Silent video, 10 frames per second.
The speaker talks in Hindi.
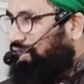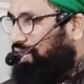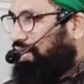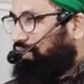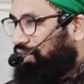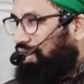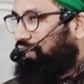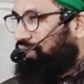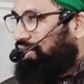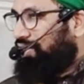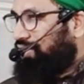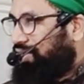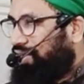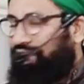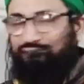अहल बैत आप ले
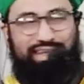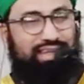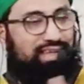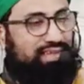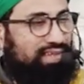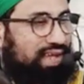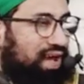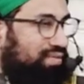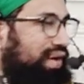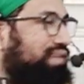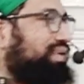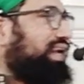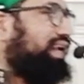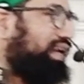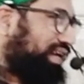लीजिए सहाबा हम
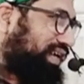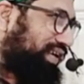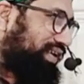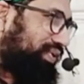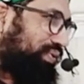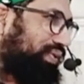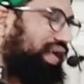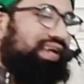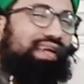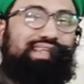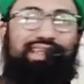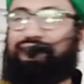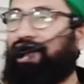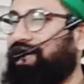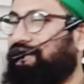ले लेंगे खुदा की इज़्ज़त की